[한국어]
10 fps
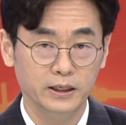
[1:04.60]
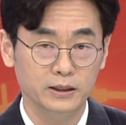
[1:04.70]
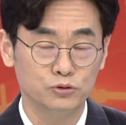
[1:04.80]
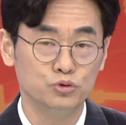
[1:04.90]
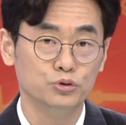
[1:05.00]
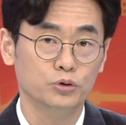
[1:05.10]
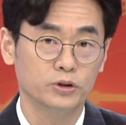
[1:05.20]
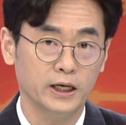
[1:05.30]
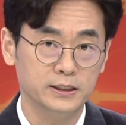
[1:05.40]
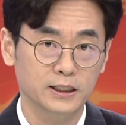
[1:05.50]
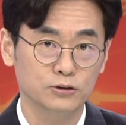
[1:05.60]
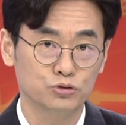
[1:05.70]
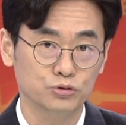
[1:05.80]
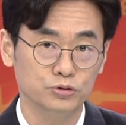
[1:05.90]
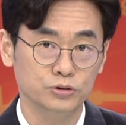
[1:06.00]
예, 주요
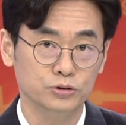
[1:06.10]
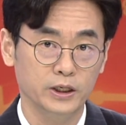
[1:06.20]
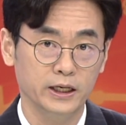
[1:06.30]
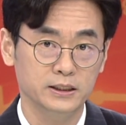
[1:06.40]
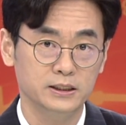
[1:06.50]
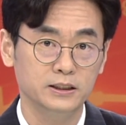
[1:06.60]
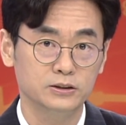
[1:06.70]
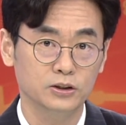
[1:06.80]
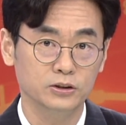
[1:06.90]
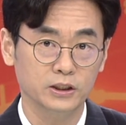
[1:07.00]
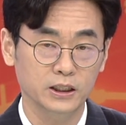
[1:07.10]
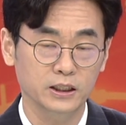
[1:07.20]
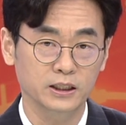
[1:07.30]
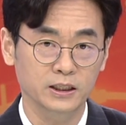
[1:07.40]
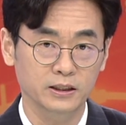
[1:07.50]
대장주들의
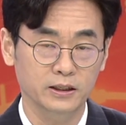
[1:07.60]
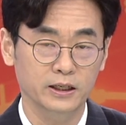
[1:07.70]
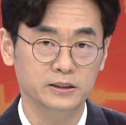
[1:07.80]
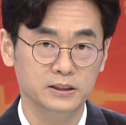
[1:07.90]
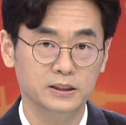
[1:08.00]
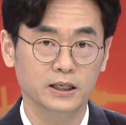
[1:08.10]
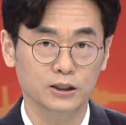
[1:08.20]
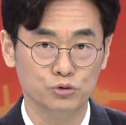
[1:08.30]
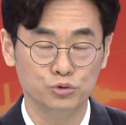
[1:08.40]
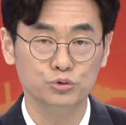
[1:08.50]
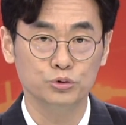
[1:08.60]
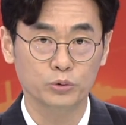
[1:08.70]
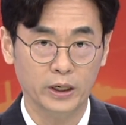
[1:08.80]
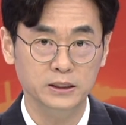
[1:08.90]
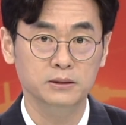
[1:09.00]
실적이 예, 시장의 주요
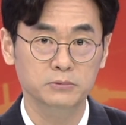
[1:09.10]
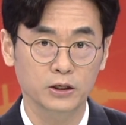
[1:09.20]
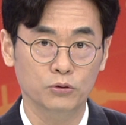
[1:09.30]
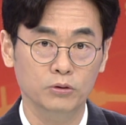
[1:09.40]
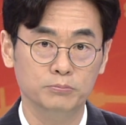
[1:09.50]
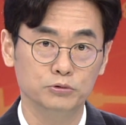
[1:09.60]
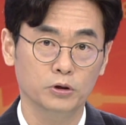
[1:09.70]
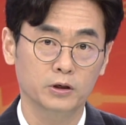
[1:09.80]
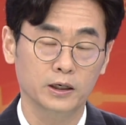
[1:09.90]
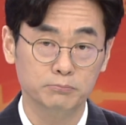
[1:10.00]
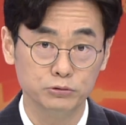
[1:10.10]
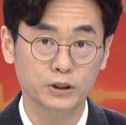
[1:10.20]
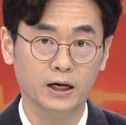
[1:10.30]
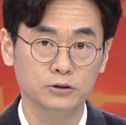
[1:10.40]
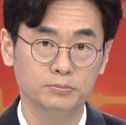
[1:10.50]
관심사로
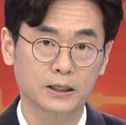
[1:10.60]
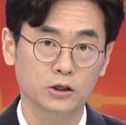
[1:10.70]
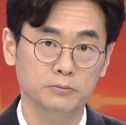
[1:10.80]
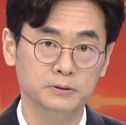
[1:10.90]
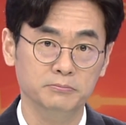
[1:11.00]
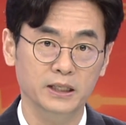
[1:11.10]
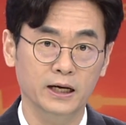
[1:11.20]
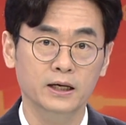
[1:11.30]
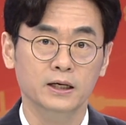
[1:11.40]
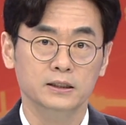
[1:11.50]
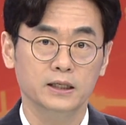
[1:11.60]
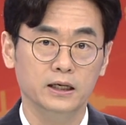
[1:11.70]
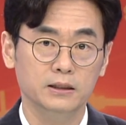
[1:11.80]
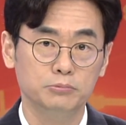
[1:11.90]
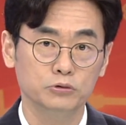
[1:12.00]
부상할 수밖에 없습니다. 자,
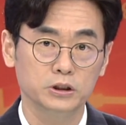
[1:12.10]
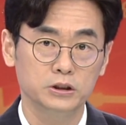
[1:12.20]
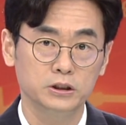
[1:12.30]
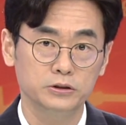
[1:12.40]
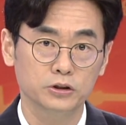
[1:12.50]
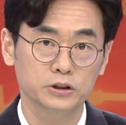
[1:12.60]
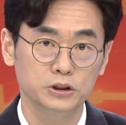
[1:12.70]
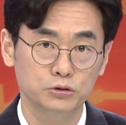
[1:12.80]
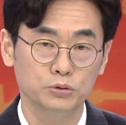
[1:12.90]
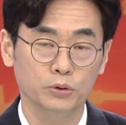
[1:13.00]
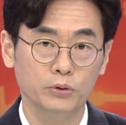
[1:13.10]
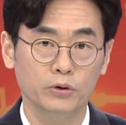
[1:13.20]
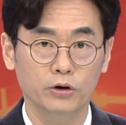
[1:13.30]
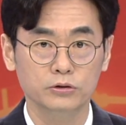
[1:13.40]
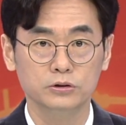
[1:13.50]
2분기 실적
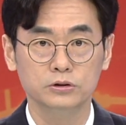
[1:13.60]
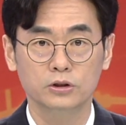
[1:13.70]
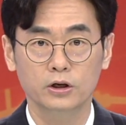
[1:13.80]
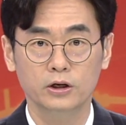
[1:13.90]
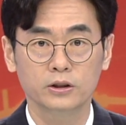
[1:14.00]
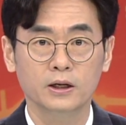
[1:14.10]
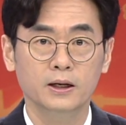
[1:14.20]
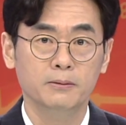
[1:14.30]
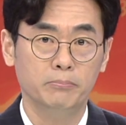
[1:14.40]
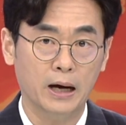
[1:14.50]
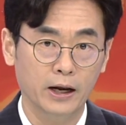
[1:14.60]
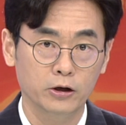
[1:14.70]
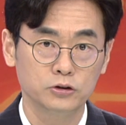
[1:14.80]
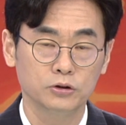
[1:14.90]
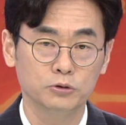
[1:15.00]
시즌도 어느덧
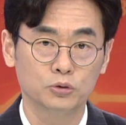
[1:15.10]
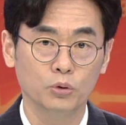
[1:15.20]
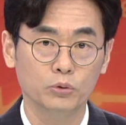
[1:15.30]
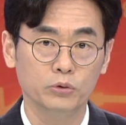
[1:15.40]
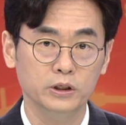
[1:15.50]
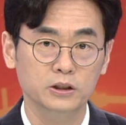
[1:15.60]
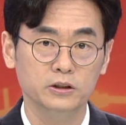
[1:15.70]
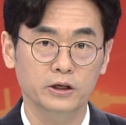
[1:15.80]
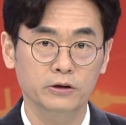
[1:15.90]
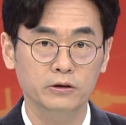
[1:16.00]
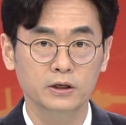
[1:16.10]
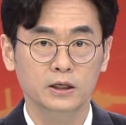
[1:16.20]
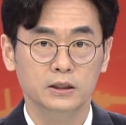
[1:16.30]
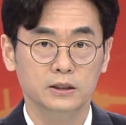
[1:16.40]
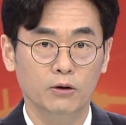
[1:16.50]
반환점을 돌고 있는데요.
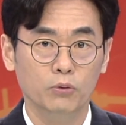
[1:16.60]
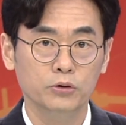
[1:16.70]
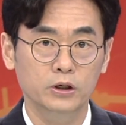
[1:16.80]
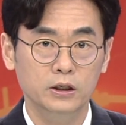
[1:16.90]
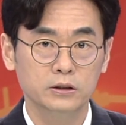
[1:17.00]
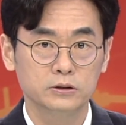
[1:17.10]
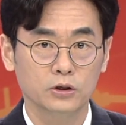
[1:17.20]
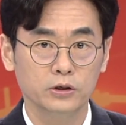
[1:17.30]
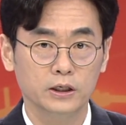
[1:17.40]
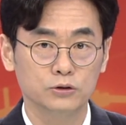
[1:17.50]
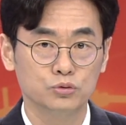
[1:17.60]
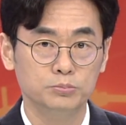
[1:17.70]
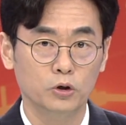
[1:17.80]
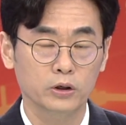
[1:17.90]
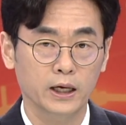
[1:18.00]
자, 오늘 저희가
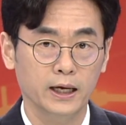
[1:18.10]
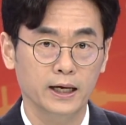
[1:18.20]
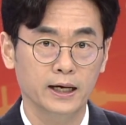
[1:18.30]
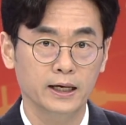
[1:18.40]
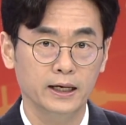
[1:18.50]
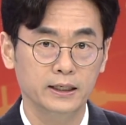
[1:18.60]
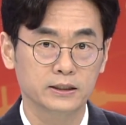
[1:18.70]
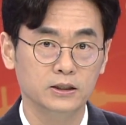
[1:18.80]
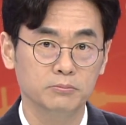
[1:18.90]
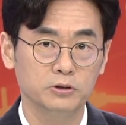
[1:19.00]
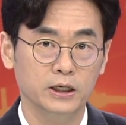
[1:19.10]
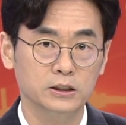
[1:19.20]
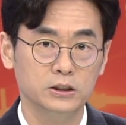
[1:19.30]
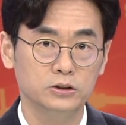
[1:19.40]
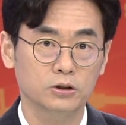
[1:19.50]
주목해야 할 기업들의
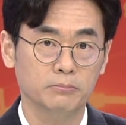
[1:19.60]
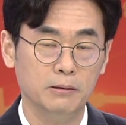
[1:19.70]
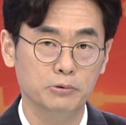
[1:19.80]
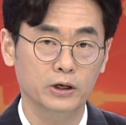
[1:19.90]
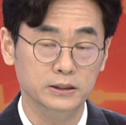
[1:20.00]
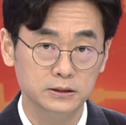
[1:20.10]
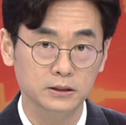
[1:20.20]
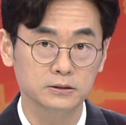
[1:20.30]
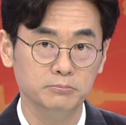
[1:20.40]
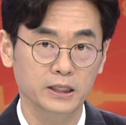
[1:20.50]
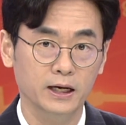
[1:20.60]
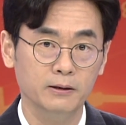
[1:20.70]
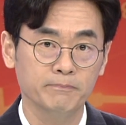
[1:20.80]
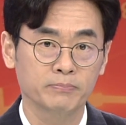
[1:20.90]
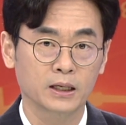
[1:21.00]
실적 발표가
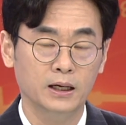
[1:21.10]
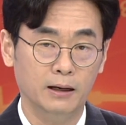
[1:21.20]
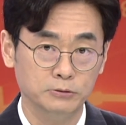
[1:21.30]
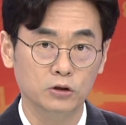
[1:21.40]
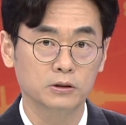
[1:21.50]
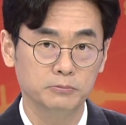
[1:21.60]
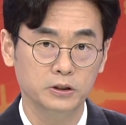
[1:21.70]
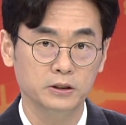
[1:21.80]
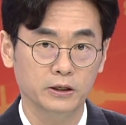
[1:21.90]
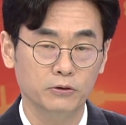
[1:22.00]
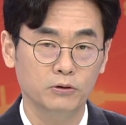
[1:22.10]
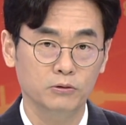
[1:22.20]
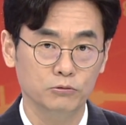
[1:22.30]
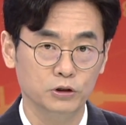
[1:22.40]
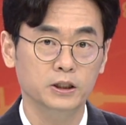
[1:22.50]
있었습니다. 앞서 언급드린
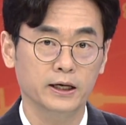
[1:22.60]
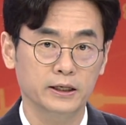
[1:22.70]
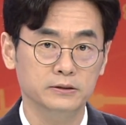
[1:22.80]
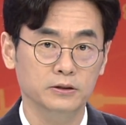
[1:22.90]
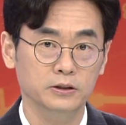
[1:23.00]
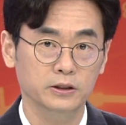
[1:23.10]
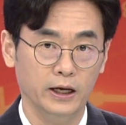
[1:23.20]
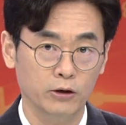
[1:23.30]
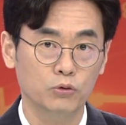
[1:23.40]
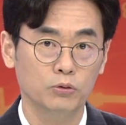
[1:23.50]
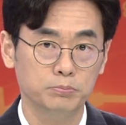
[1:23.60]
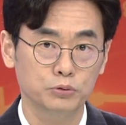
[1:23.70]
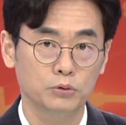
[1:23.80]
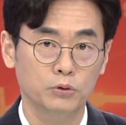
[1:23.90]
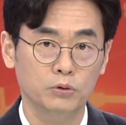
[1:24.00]
대로 우리나라에서는
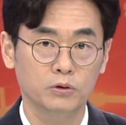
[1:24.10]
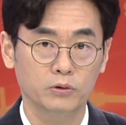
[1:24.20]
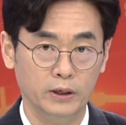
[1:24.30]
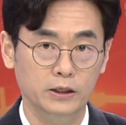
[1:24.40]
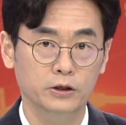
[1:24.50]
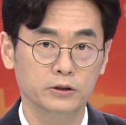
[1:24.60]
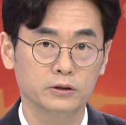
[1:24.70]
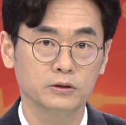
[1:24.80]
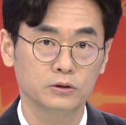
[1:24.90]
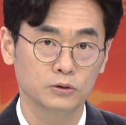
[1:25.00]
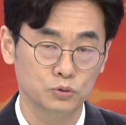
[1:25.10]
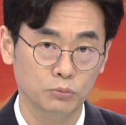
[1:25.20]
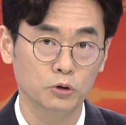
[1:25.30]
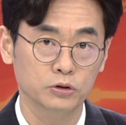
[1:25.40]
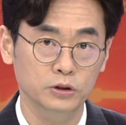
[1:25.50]
에코프로 관련
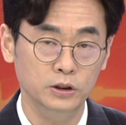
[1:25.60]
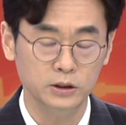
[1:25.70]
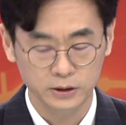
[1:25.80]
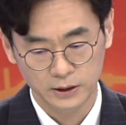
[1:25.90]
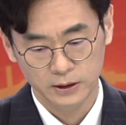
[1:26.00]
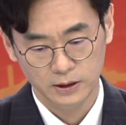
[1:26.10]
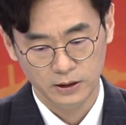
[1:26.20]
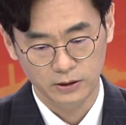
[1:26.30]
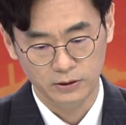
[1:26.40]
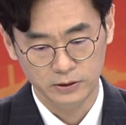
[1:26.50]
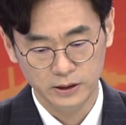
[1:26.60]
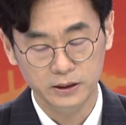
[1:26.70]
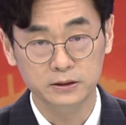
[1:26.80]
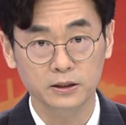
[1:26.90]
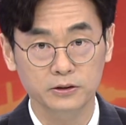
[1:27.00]
종목들이
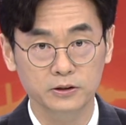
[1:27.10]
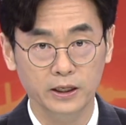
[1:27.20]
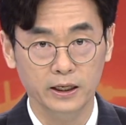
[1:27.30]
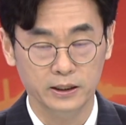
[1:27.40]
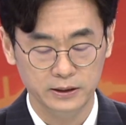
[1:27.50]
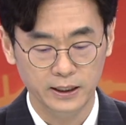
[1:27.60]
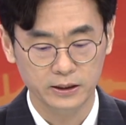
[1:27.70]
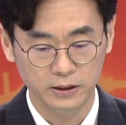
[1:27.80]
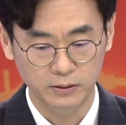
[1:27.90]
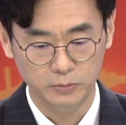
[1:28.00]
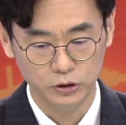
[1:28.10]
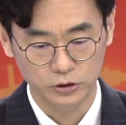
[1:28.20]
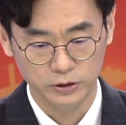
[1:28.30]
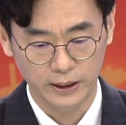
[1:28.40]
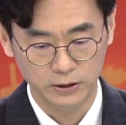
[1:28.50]
있었는데 이야기를
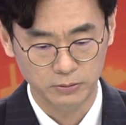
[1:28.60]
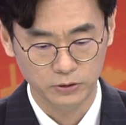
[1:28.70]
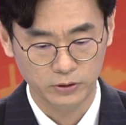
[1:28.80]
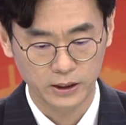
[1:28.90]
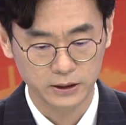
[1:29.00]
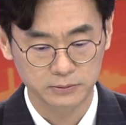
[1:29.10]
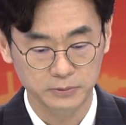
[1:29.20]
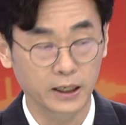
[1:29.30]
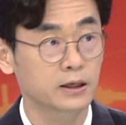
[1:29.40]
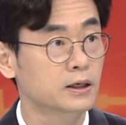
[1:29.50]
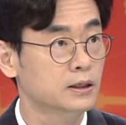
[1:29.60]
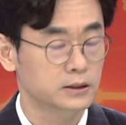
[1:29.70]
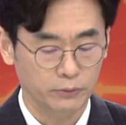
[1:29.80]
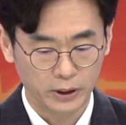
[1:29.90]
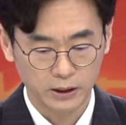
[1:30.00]
먼저 나눠보도록 하겠습니다.
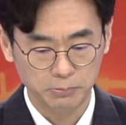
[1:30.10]
자, 황